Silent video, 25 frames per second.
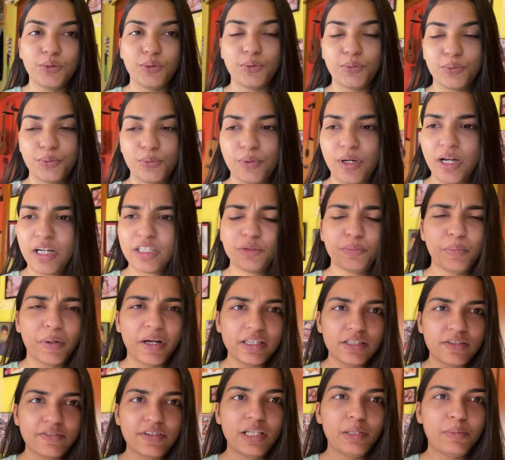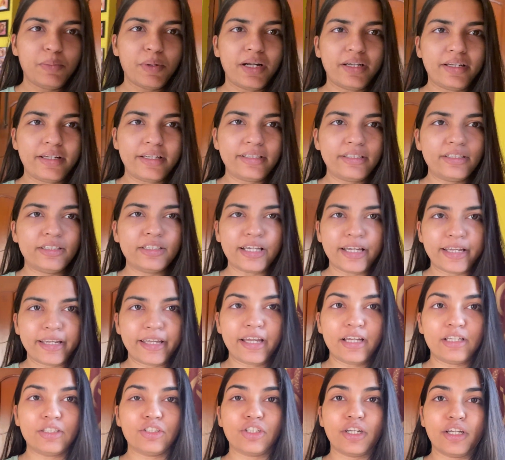तो आज पास वाली मार्केट ही
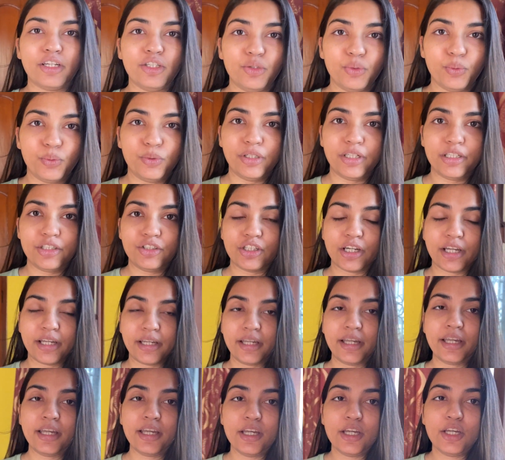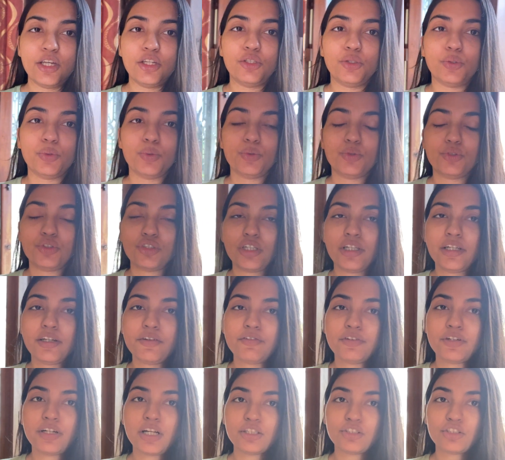जाएंगे आज कहीं दूर नहीं जाएंगे तो चलिए
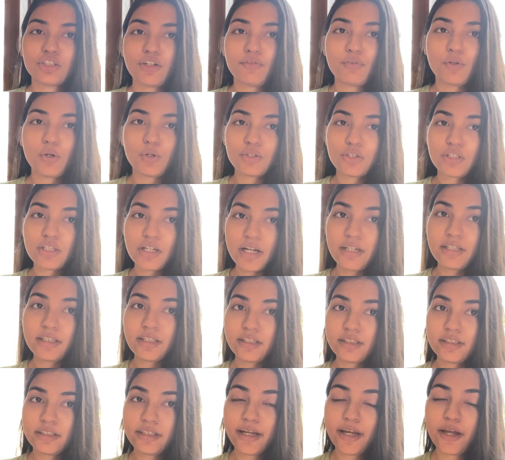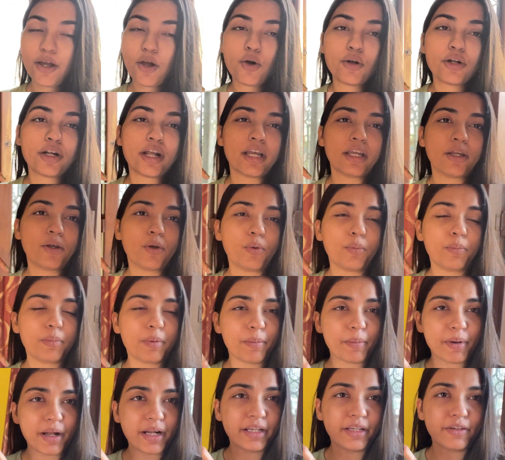फिर आज का ब्लॉग स्टार्ट करते हैं और आई होप
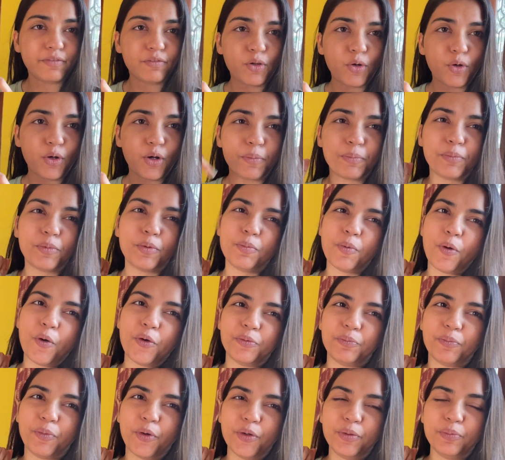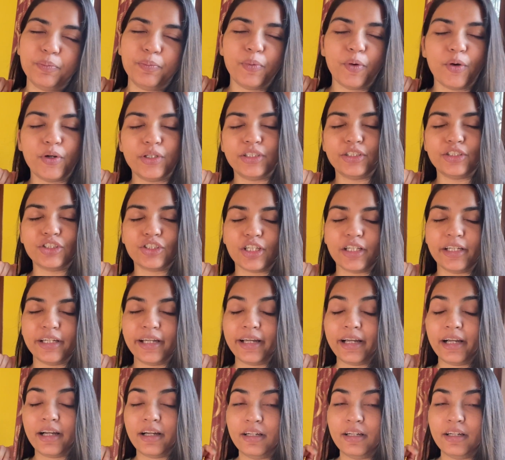हमारे ये ब्लॉग आपको बहुत बहुत बहुत अच्छा लगेगा